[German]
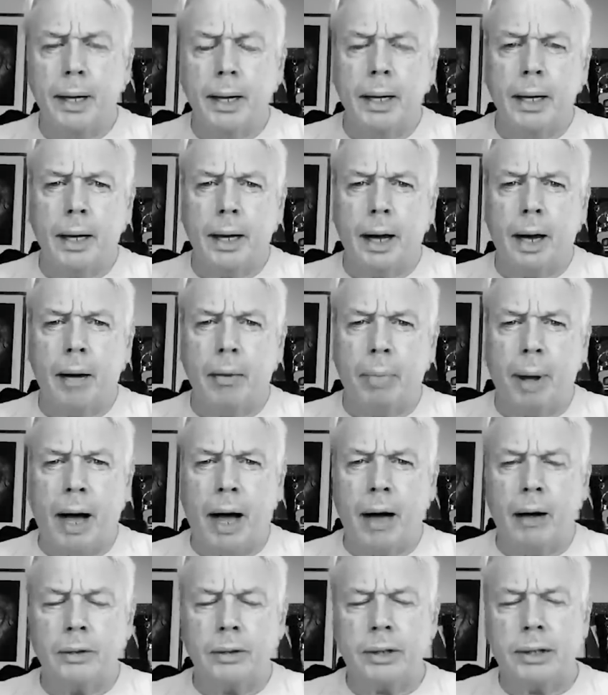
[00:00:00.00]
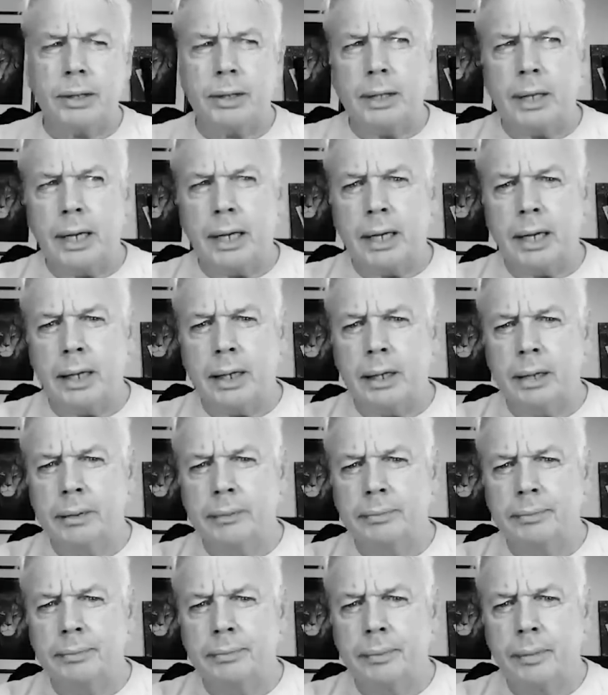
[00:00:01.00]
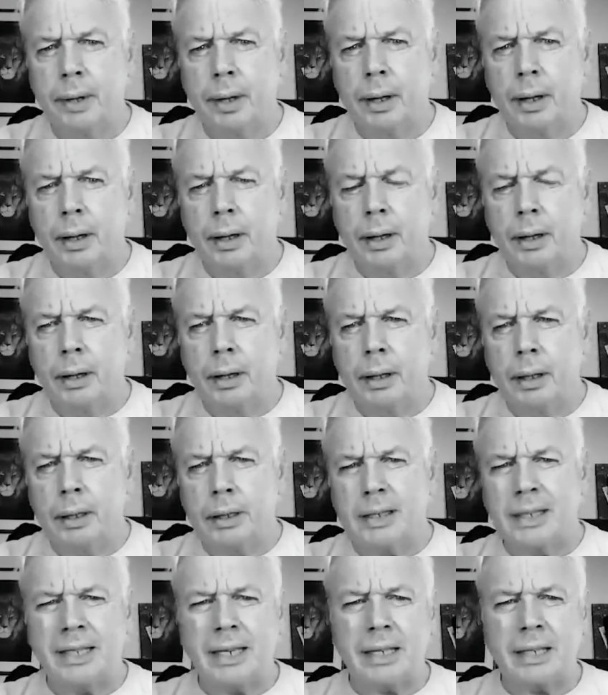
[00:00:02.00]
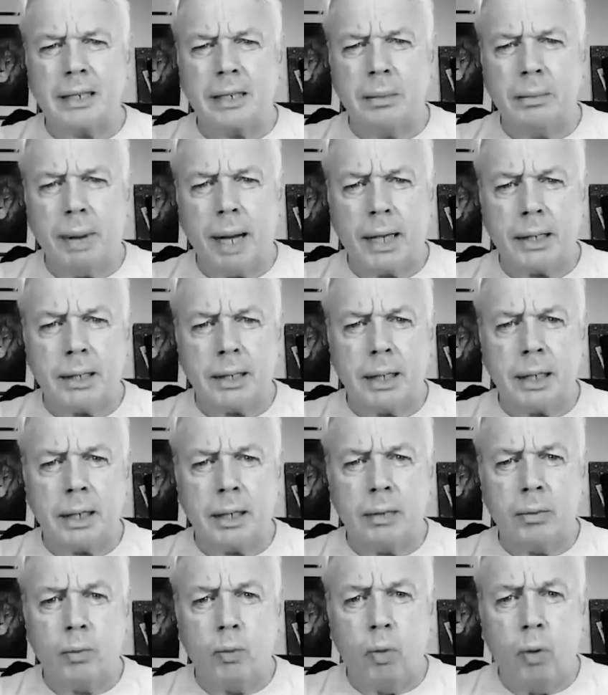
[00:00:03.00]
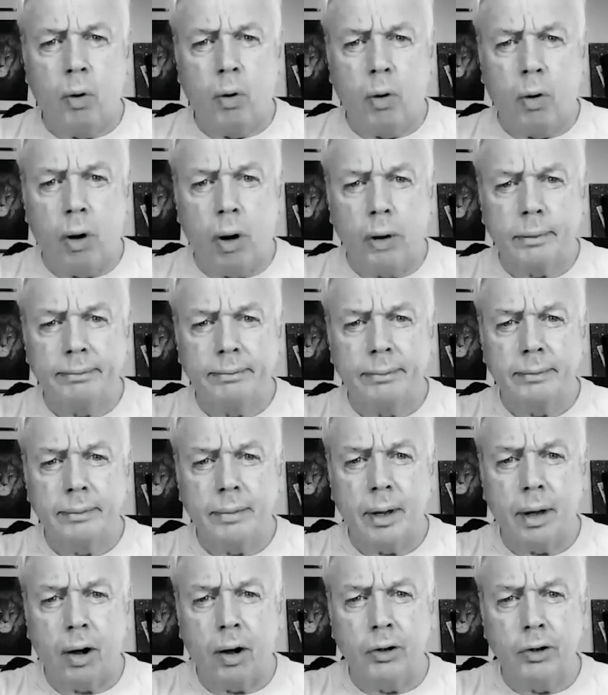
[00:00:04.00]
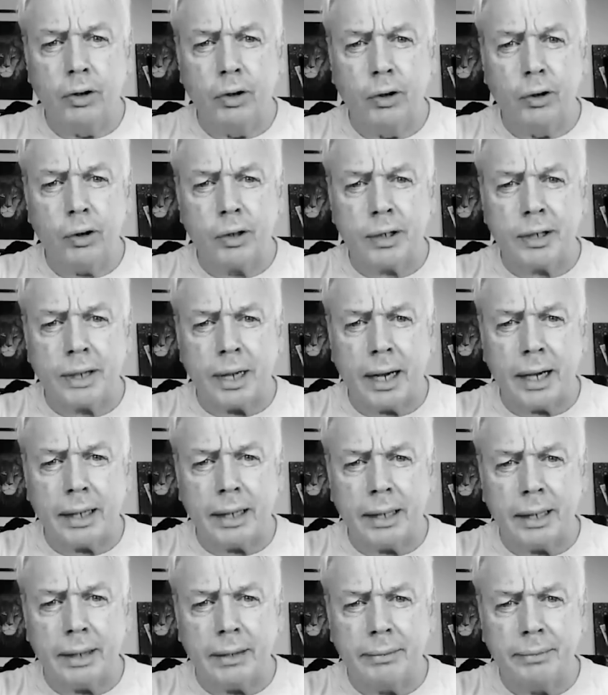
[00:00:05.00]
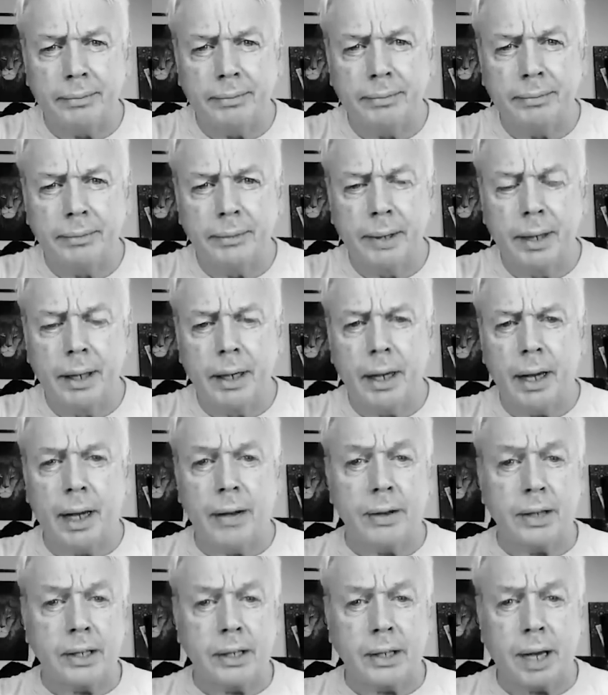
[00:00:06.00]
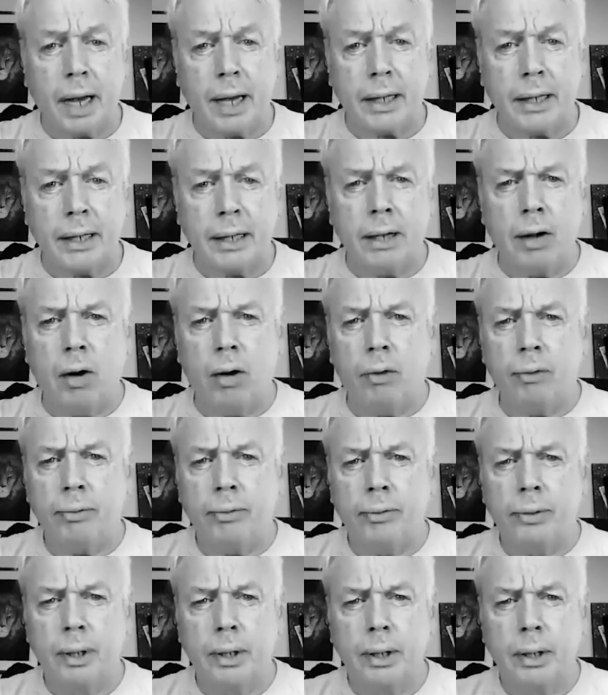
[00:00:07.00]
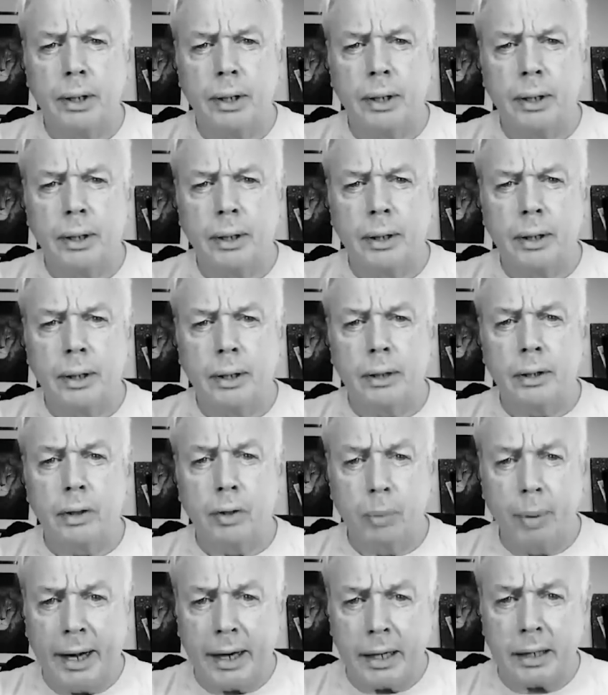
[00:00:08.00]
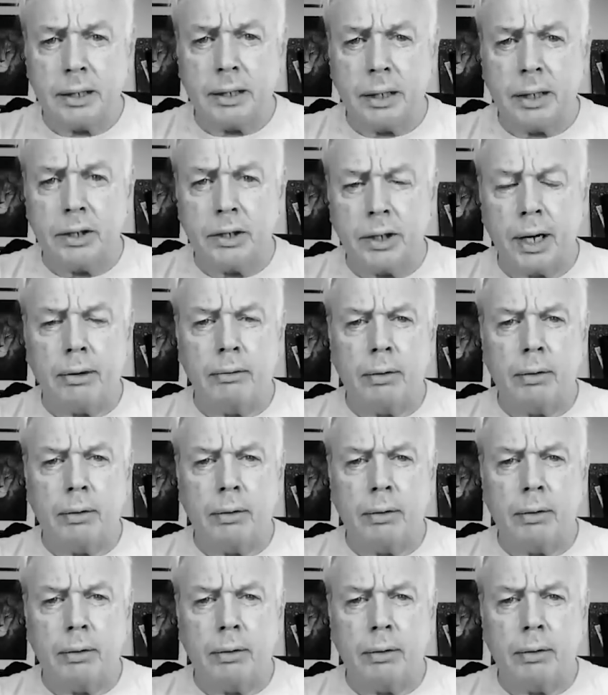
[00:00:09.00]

Hallo, das ist nur ein kurzes Video über den systematischen Krieg gegen deine Psyche und gegen die Psyche der Menschheit im Allgemeinen auf der ganzen Welt.